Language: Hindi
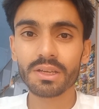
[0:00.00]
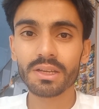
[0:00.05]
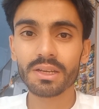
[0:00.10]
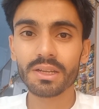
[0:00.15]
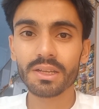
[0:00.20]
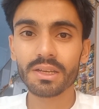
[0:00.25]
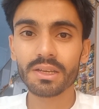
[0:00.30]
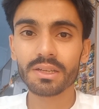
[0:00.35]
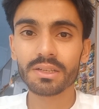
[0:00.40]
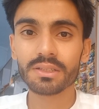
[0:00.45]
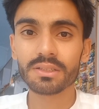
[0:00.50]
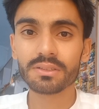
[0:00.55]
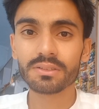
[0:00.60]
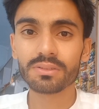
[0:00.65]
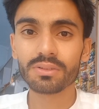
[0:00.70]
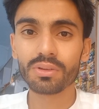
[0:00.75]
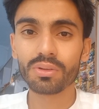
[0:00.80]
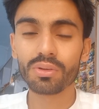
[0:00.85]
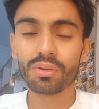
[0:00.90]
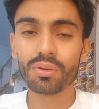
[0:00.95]
के लिए
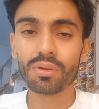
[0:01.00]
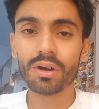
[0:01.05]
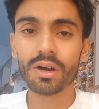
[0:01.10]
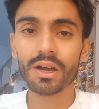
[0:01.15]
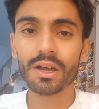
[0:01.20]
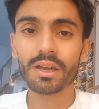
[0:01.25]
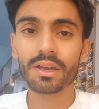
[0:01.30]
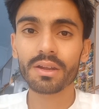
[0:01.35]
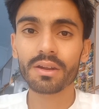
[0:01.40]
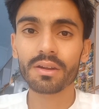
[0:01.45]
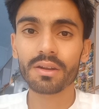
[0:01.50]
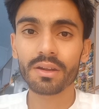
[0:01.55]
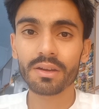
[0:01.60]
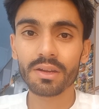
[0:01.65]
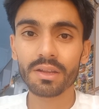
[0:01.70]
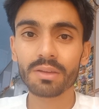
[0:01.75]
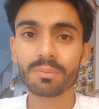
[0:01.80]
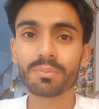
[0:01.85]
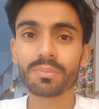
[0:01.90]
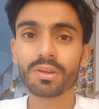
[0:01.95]
जो आगे
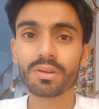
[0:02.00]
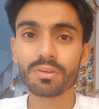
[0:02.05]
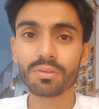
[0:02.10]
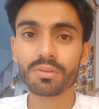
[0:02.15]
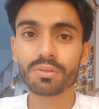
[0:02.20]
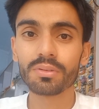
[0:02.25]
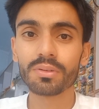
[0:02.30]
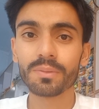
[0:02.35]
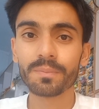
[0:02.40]
रनिंग भी हो